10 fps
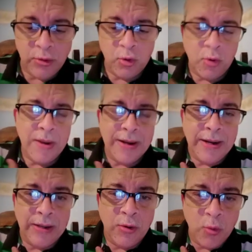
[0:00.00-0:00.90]
Yo como
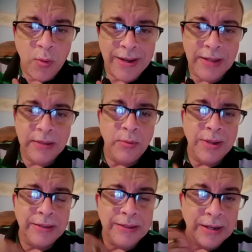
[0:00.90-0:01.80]
arranqué con 40 voy
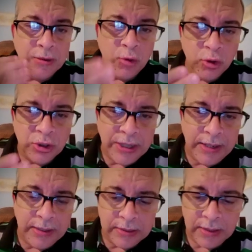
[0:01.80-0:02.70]
a retirar 80.